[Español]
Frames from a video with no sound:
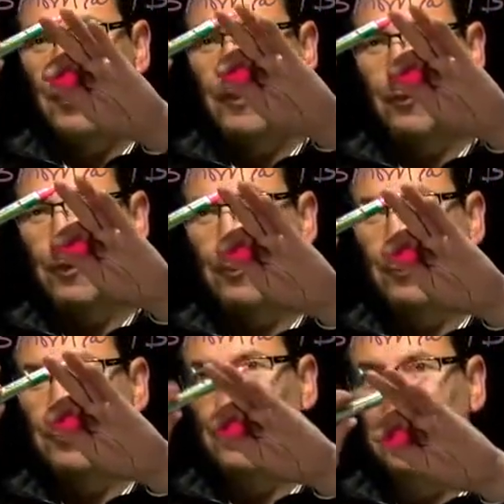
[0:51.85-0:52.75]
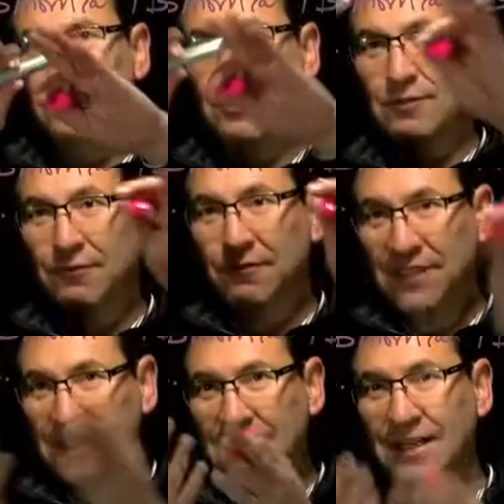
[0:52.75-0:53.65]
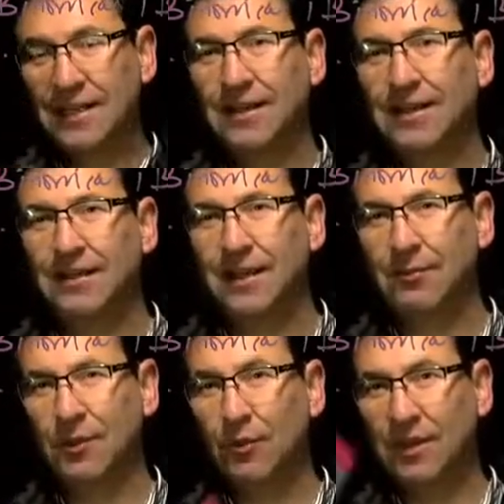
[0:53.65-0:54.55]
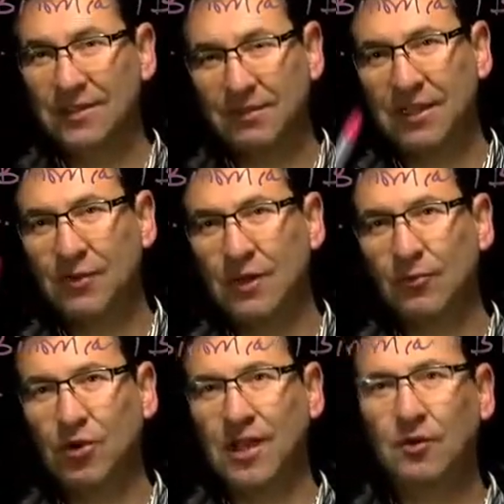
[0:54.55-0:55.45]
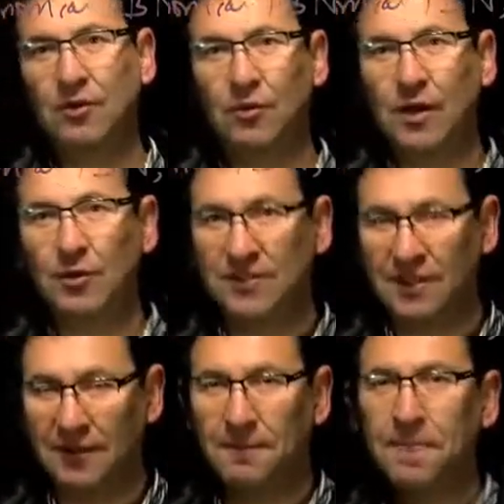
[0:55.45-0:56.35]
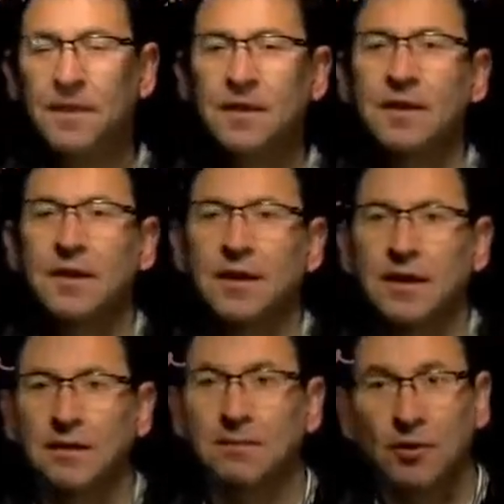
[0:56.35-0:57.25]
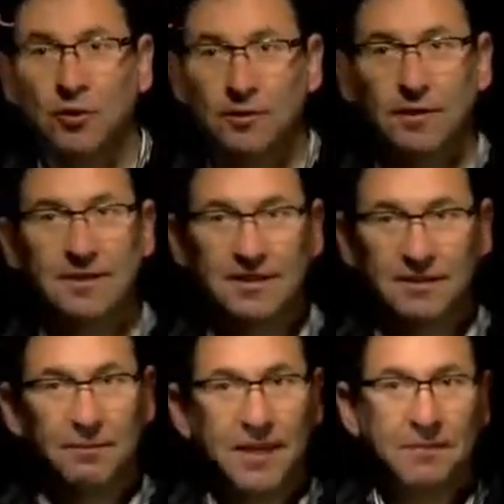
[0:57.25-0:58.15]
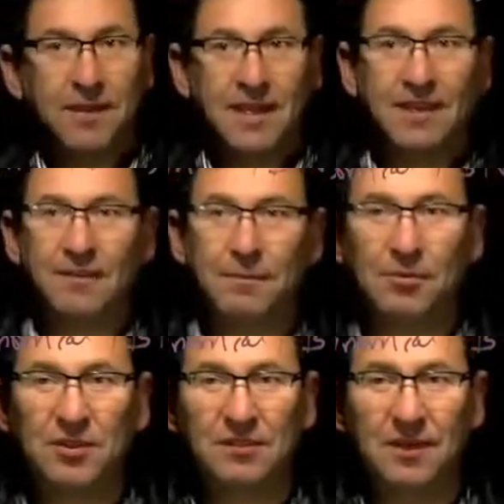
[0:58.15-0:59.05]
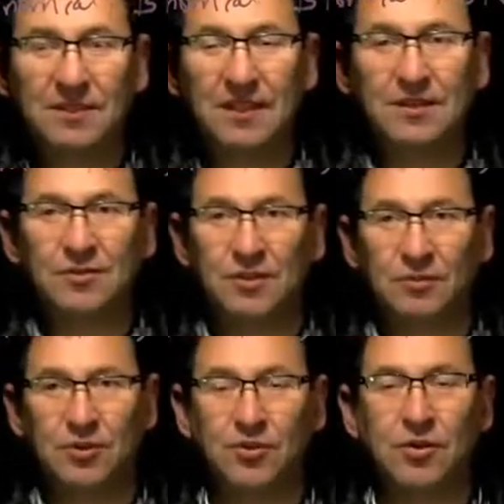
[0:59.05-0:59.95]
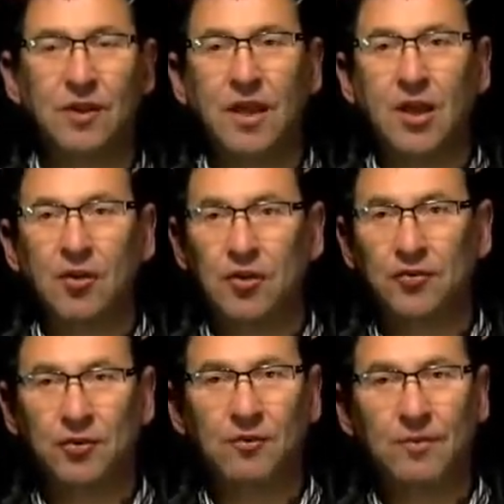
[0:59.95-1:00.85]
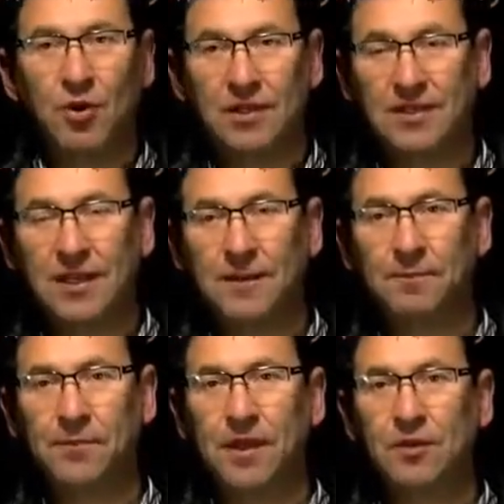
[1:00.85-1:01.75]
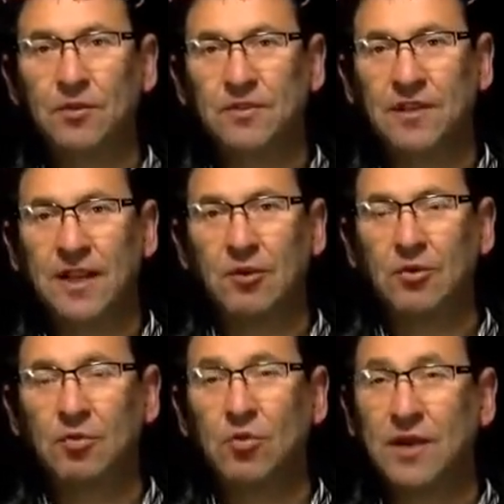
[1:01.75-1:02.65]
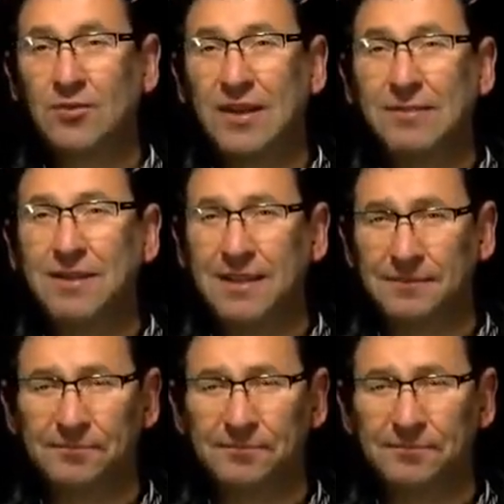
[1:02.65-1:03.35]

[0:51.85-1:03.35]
una situación física, digamos, de un lanzamiento de una moneda o algo así. Eh, pero existen varias maneras de aproximarse a la distribución de Poisson. Lo que nosotros vamos a hacer es considerarlo como un caso límite